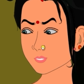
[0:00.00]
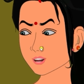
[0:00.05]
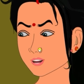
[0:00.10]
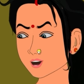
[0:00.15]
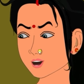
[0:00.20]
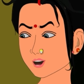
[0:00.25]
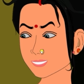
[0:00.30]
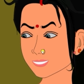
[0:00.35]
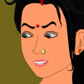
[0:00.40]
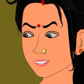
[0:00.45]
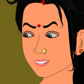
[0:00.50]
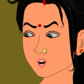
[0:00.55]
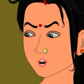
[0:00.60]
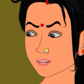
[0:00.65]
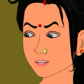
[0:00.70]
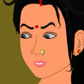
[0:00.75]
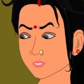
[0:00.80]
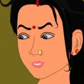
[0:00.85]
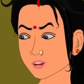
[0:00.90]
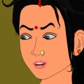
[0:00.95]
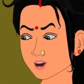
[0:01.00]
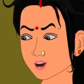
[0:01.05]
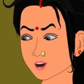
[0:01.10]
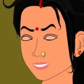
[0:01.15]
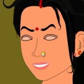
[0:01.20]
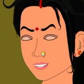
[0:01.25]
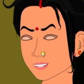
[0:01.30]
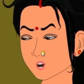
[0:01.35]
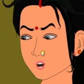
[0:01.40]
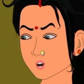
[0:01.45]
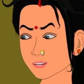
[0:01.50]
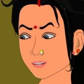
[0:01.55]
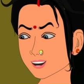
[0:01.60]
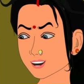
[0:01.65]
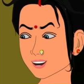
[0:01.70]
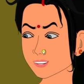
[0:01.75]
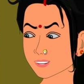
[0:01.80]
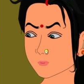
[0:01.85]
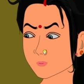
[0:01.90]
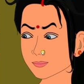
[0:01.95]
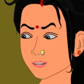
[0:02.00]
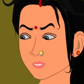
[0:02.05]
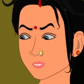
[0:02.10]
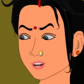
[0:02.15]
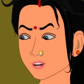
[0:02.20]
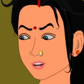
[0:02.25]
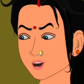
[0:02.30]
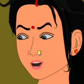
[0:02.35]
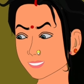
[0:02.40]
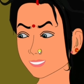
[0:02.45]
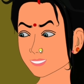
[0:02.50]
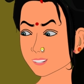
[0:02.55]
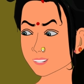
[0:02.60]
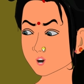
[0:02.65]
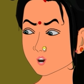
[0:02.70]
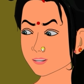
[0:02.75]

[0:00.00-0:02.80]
तू तो कहती थी मालकिन कभी भी शिकायत का मौका नहीं